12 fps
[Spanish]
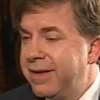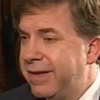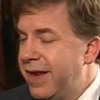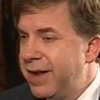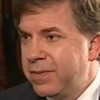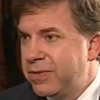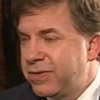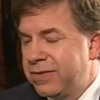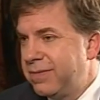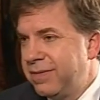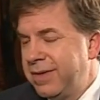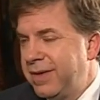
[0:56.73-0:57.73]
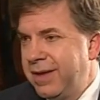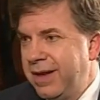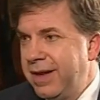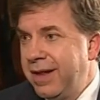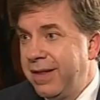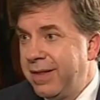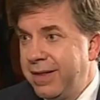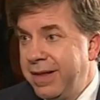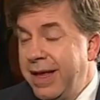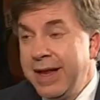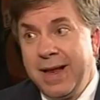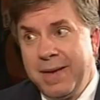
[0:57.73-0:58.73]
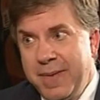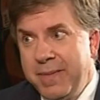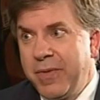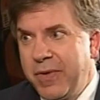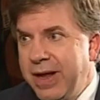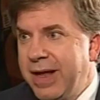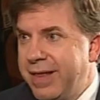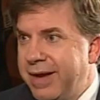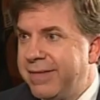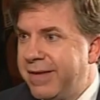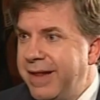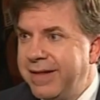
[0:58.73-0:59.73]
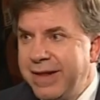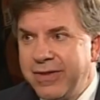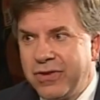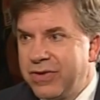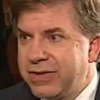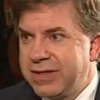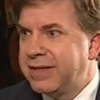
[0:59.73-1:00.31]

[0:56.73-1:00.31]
Tenemos en la memoria presente todas